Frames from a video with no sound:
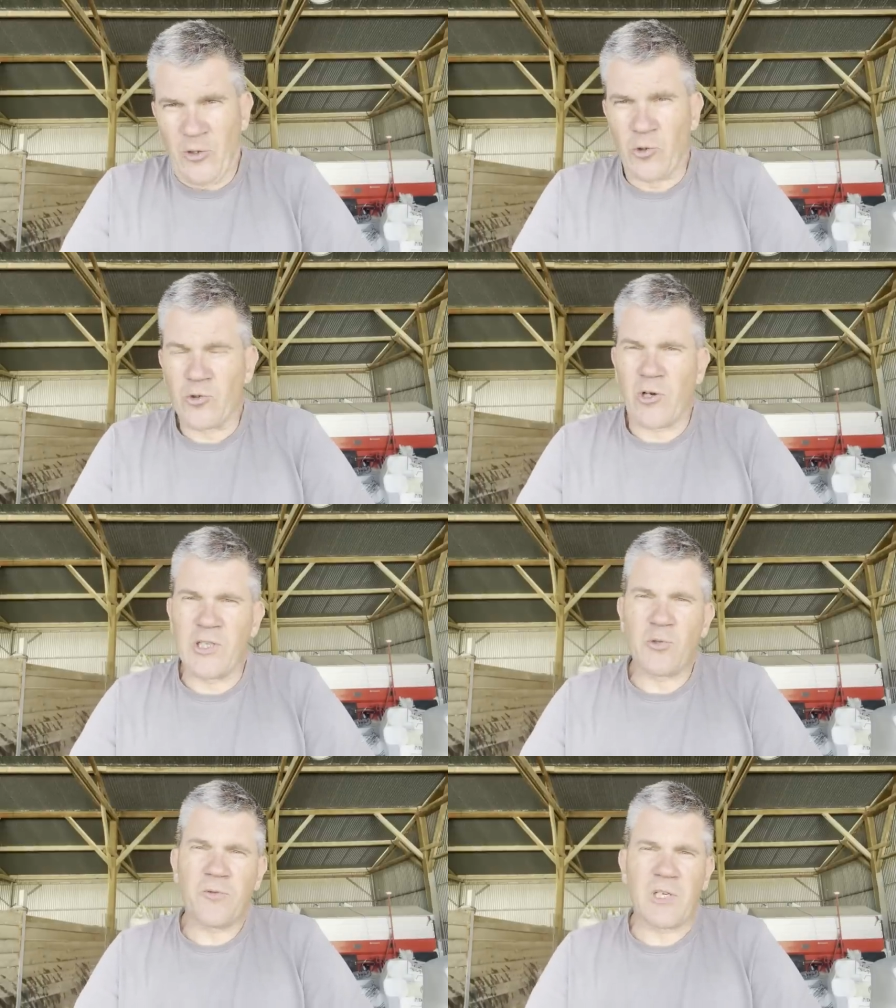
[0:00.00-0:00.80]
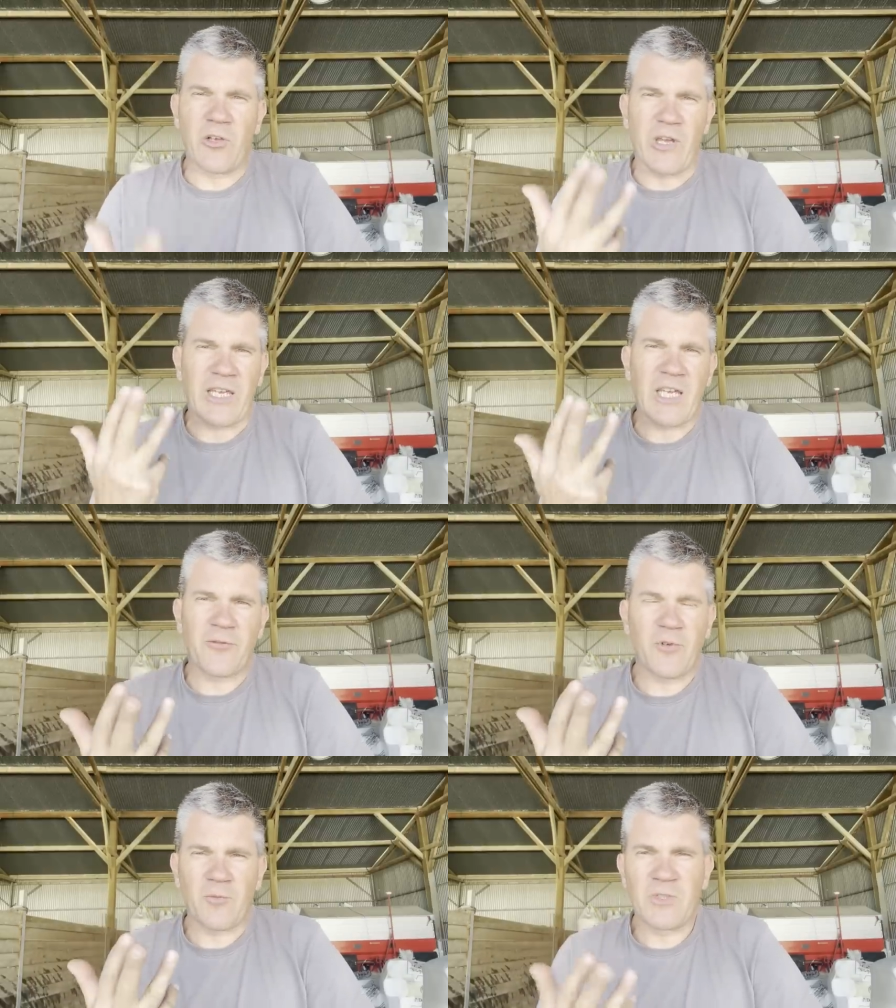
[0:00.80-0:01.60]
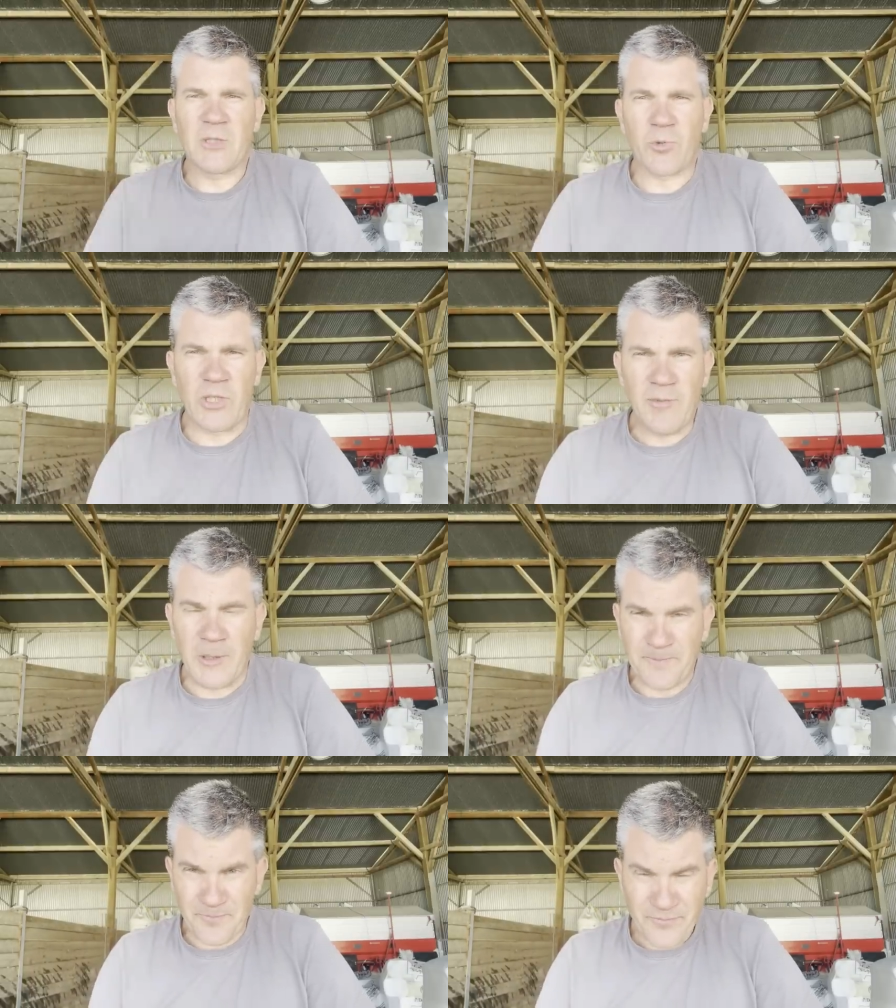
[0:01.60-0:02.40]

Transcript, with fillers: Donc dans les soufres, il y en a quatre formes disponibles.